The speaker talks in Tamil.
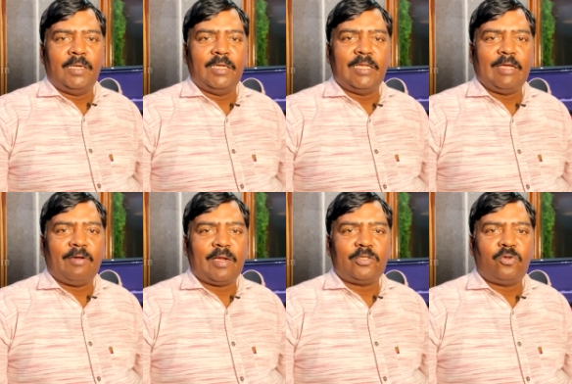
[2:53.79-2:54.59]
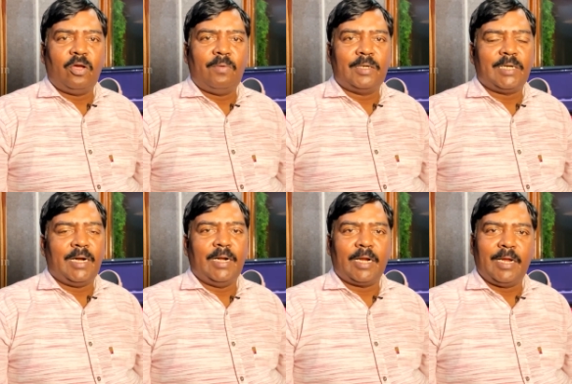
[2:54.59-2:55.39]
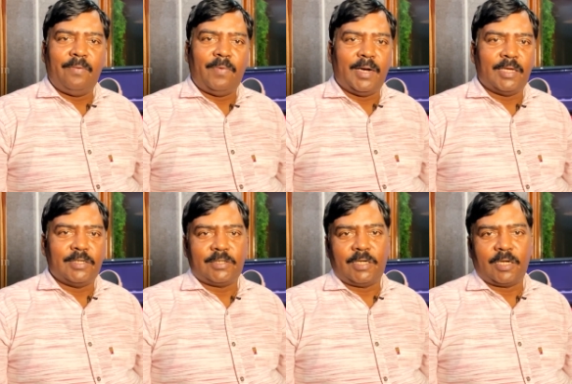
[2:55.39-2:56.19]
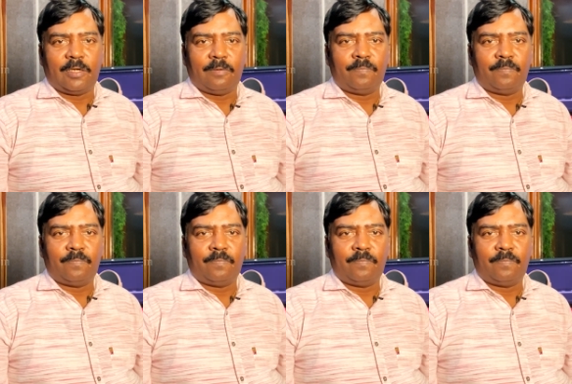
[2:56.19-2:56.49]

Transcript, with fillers: இதை தவிர ஸ்டுடியோ வேர்ஷனில் நிறைய அட்வான்டேஜஸ் இருக்குது